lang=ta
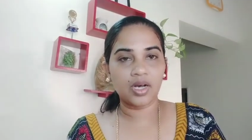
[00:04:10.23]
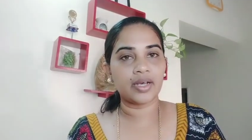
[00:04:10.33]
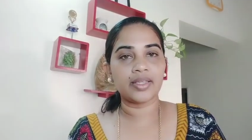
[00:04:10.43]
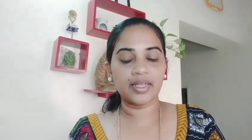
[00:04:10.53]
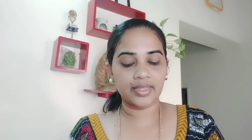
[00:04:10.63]

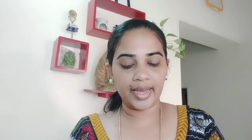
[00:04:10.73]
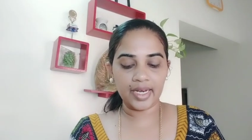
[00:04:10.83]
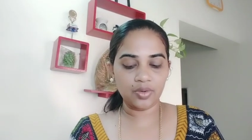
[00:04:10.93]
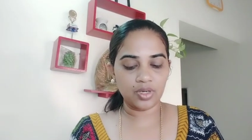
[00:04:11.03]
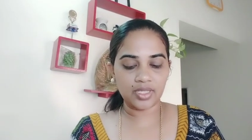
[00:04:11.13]
இதில்
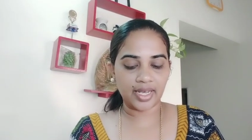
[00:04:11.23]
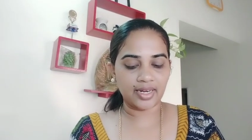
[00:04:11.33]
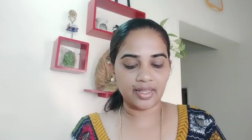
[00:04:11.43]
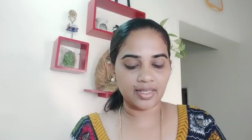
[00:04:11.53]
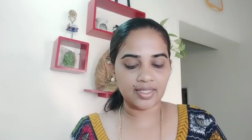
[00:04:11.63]
தேன் கூட
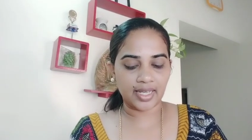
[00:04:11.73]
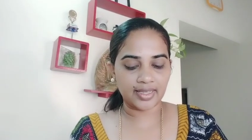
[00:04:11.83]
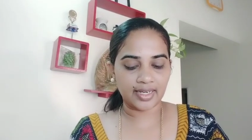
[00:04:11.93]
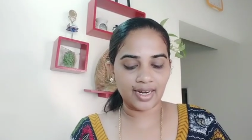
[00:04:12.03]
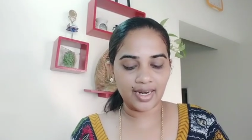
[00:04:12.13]
சேர்க்குறதா இருந்தால்
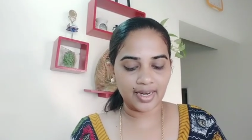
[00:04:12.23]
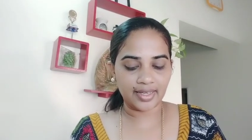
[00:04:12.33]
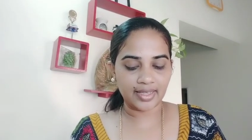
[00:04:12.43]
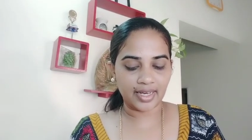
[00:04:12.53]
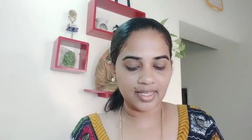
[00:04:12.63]
சேர்த்துக்கலாம் நான்
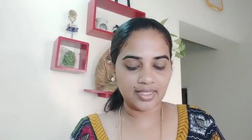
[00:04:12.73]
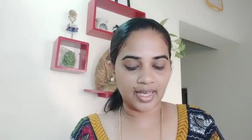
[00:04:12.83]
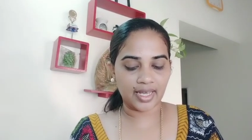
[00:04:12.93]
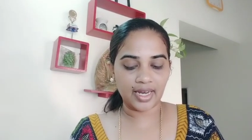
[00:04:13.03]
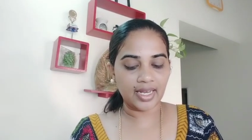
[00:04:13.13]
இன்றைக்கி தயிர்
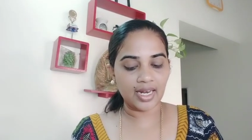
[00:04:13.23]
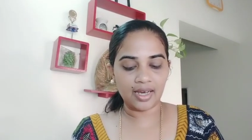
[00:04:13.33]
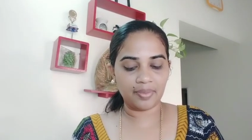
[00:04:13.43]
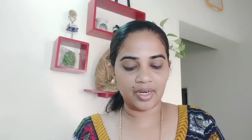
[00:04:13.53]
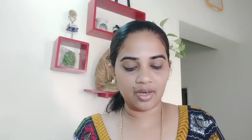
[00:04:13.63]
சேர்க்குறேன் இல்லை
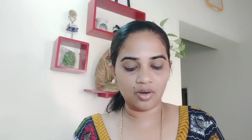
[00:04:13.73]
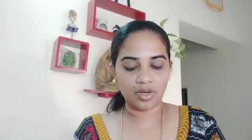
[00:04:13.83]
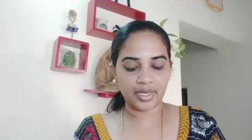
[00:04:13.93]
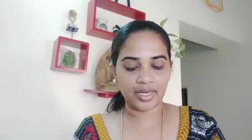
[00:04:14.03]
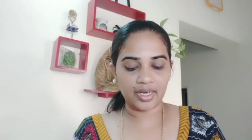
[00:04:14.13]
அப்படின்னா
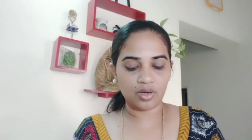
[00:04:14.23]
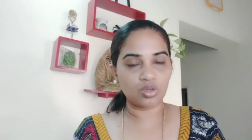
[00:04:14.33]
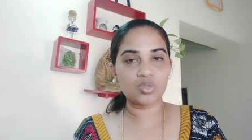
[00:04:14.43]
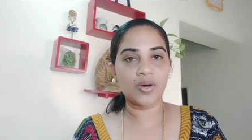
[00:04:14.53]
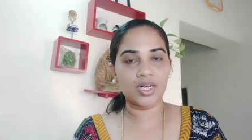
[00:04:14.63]
உங்ககிட்ட
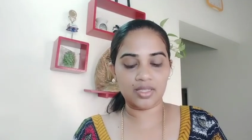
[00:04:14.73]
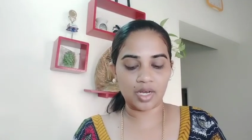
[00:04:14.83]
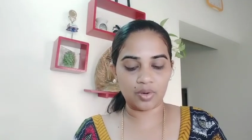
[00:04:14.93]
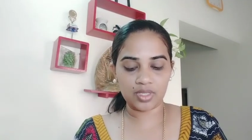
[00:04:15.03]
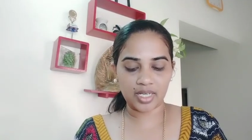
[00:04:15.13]
ரோஸ் வாட்டர் இருந்தால்
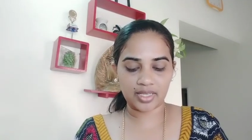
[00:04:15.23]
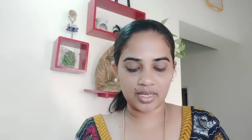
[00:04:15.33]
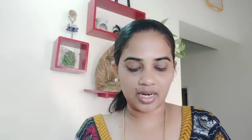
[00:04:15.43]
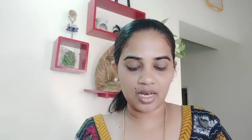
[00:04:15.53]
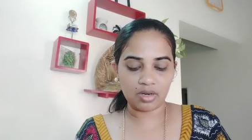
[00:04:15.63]
கூட
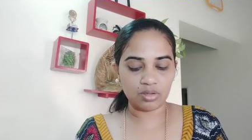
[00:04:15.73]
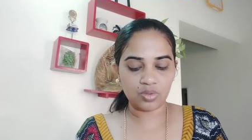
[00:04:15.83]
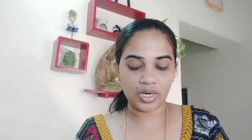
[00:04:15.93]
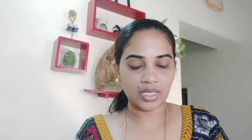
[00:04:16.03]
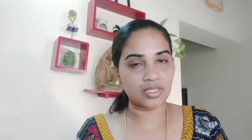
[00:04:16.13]
சேர்த்துக்கலாம் ரோஸ்
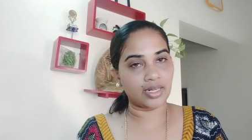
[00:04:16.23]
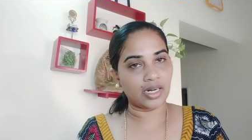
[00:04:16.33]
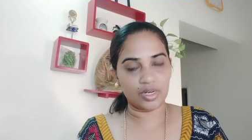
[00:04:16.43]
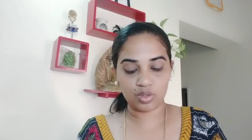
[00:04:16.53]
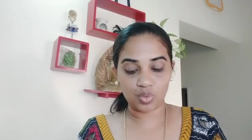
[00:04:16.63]
வாட்டர் சேர்த்தாலும்
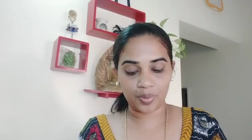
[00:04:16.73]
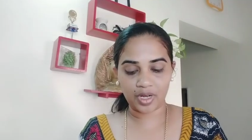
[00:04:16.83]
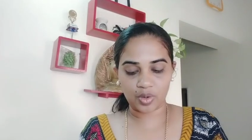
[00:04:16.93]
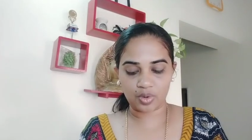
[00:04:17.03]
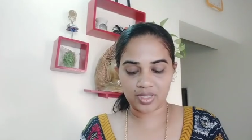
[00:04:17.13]
இன்னும் சூப்பராக
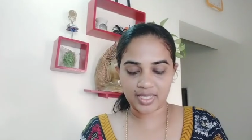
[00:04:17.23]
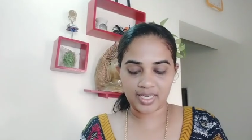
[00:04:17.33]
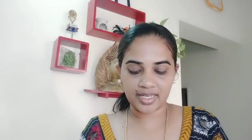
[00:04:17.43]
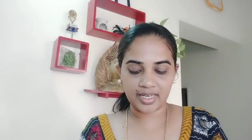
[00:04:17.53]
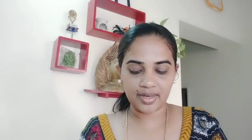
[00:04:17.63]
இருக்கும்
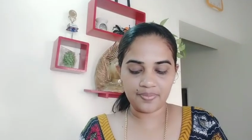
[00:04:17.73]
ரிசல்ட்டு